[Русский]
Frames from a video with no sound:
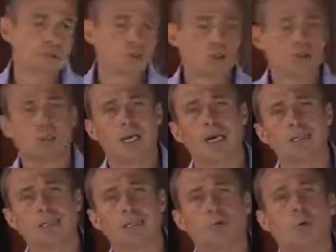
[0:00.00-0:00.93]
не
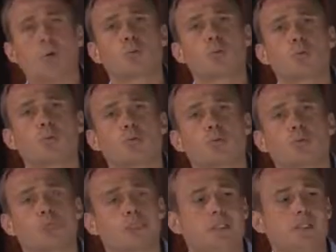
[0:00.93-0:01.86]
считается, огромный
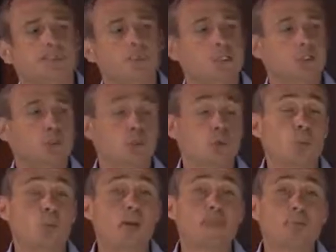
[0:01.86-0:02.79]
уровень активности.
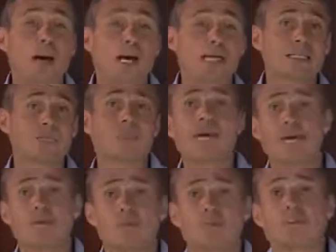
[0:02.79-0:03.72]
Чтобы быть
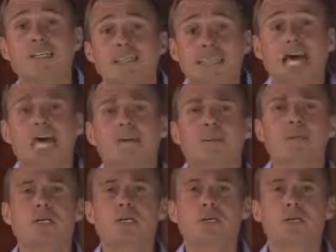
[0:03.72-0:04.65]
маркетмейкером, вы стали
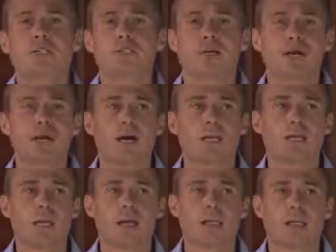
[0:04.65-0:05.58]
биржей своей
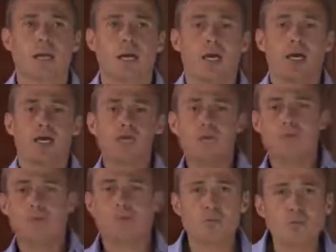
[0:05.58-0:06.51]
компании. И
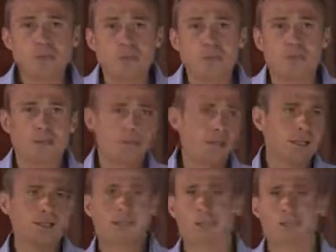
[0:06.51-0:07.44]
вы
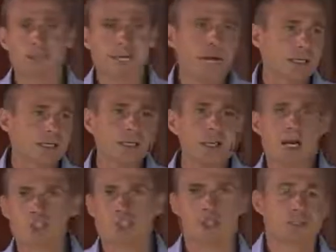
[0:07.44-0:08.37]
делаете контакты,
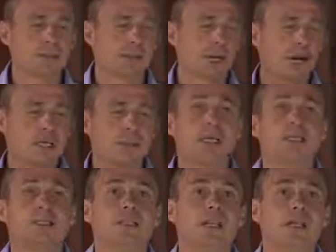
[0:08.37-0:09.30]
каждый контакт,
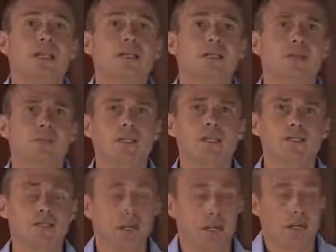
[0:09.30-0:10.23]
некая
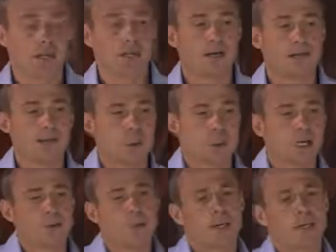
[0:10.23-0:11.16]
ликвидность для вашей
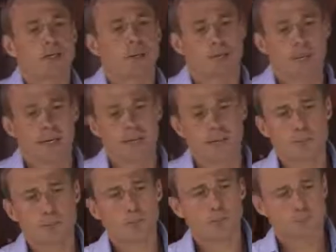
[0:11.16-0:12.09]
компании.
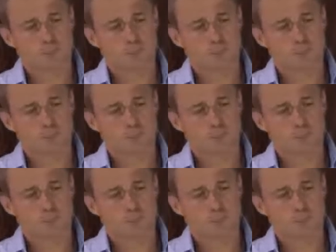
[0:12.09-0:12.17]
Поэтому